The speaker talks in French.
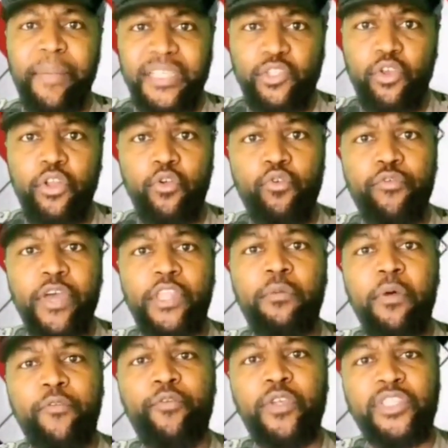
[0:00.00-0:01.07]
Parce que le
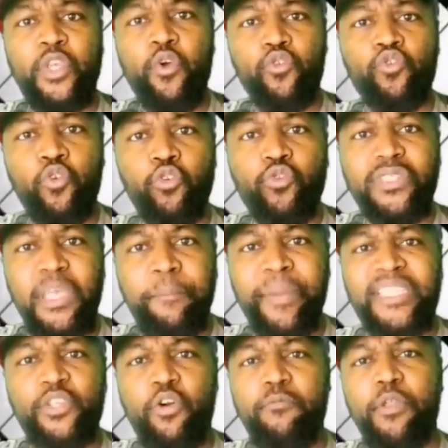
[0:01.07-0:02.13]
gouvernement français aujourd'hui se
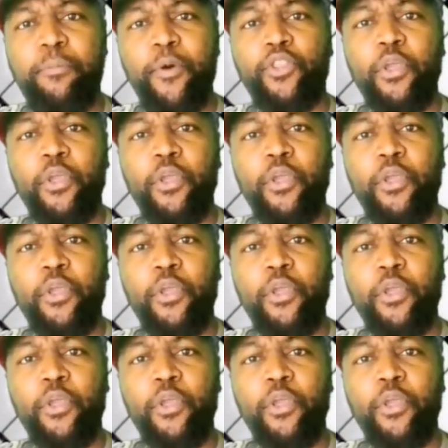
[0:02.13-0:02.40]
passe comme le